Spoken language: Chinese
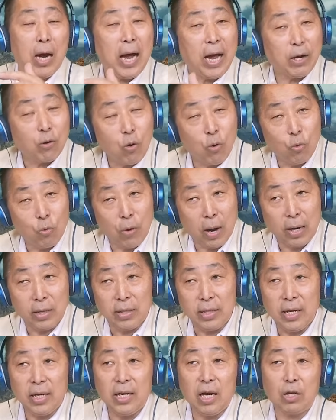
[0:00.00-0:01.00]
损害控管，
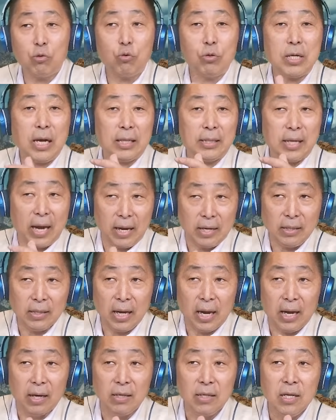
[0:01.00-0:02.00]
也得要坐下谈一
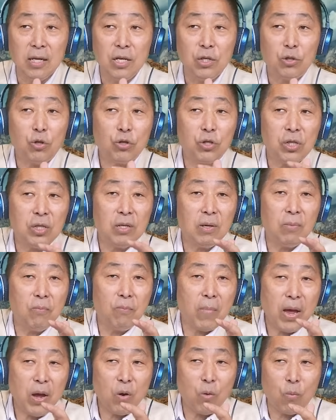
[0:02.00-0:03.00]
谈，就是
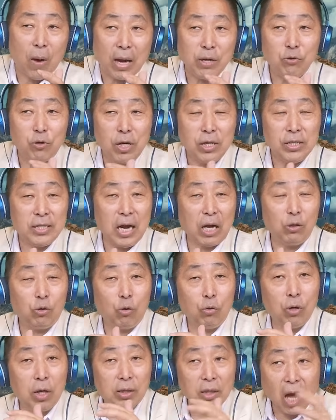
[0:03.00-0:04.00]
没有完全相
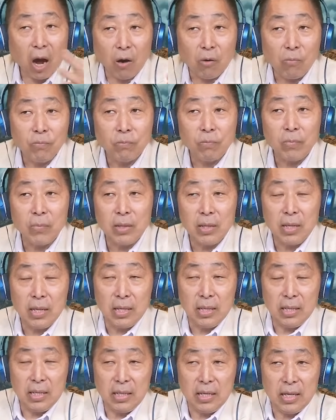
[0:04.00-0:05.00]
同的道，
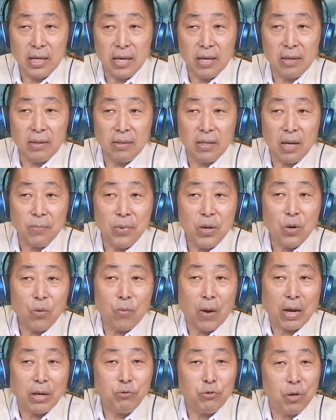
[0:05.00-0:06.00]
也也没有
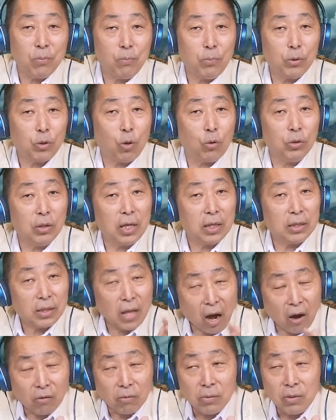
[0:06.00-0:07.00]
完全不同的
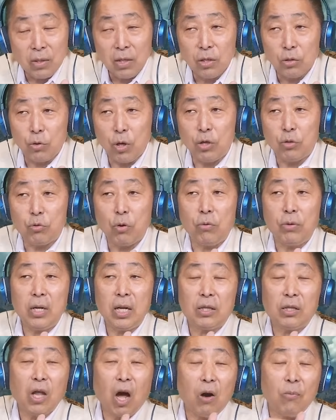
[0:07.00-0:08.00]
道，所以所谓
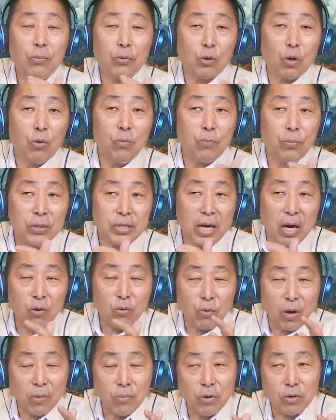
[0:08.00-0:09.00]
的“道不同不
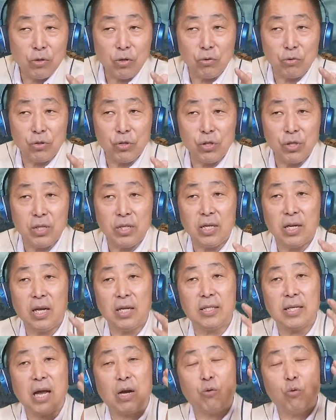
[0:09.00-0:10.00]
相为谋”这种事情
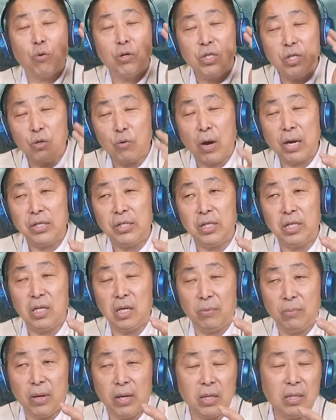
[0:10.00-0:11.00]
呢，在国际关系
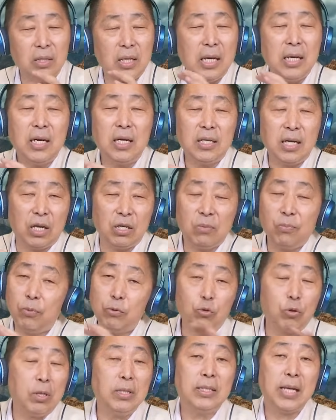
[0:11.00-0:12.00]
里面严格讲是
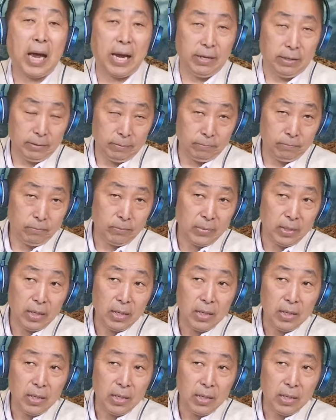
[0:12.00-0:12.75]
不存在的。